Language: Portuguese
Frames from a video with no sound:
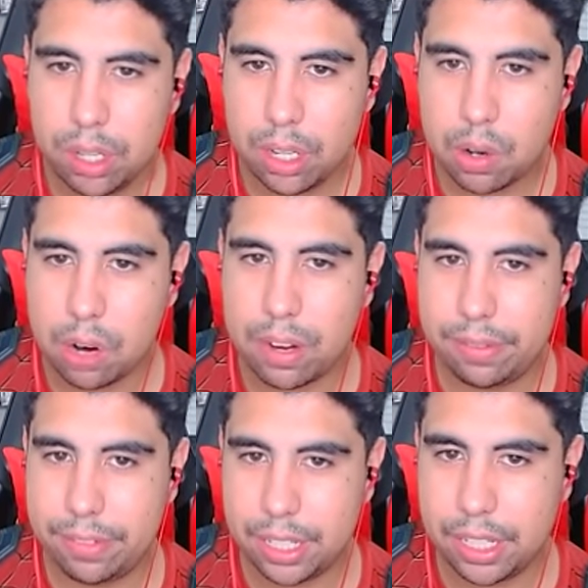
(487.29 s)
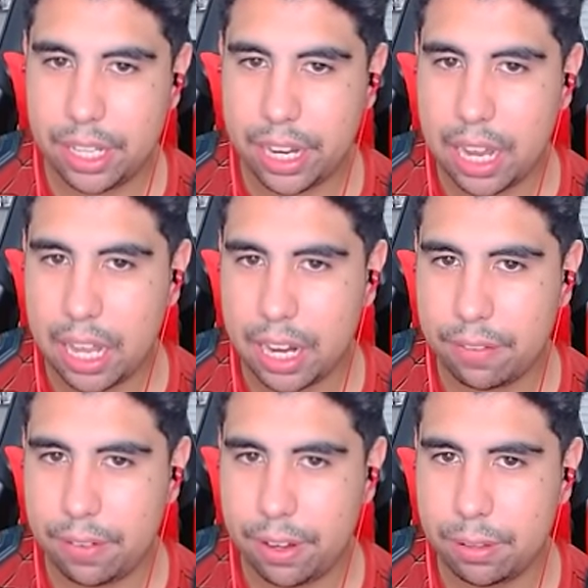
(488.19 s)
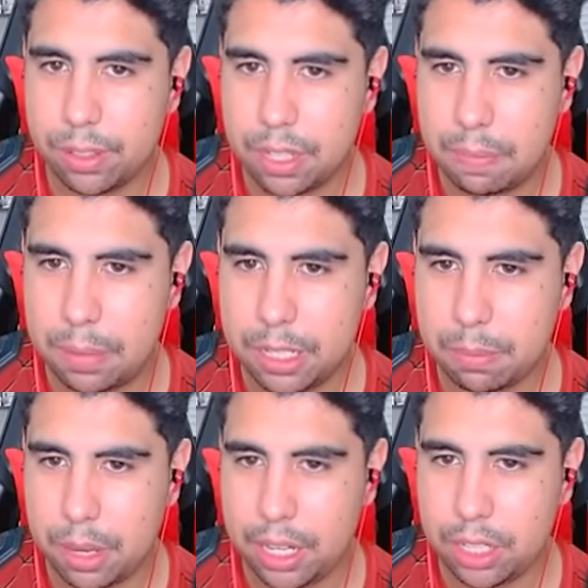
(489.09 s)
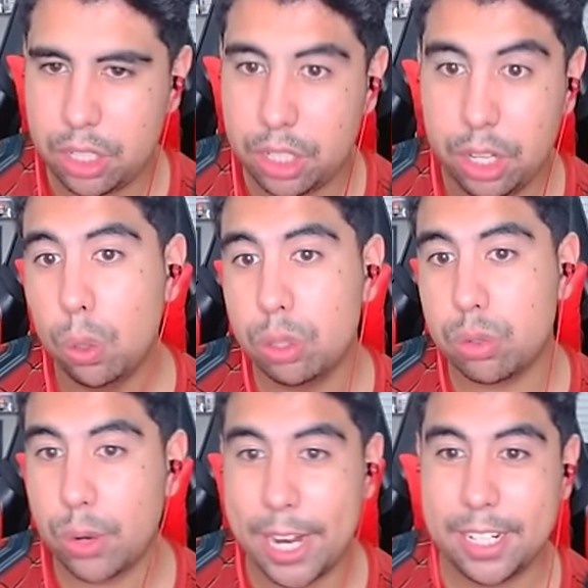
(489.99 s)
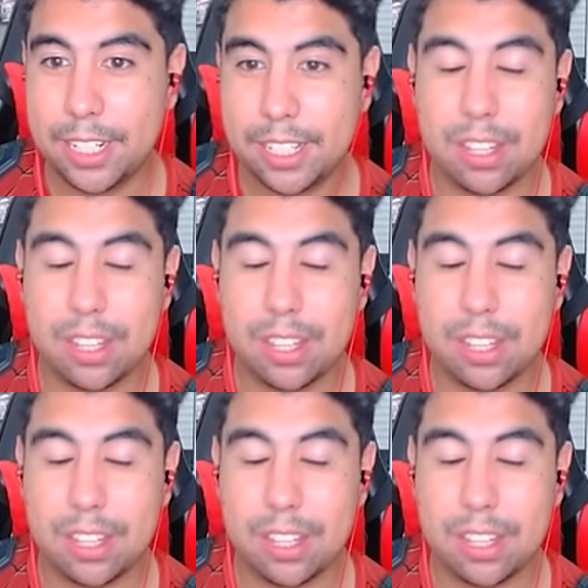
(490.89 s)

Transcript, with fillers: E qual vai vir aqui, galera? Veio simplesmente o Tranks.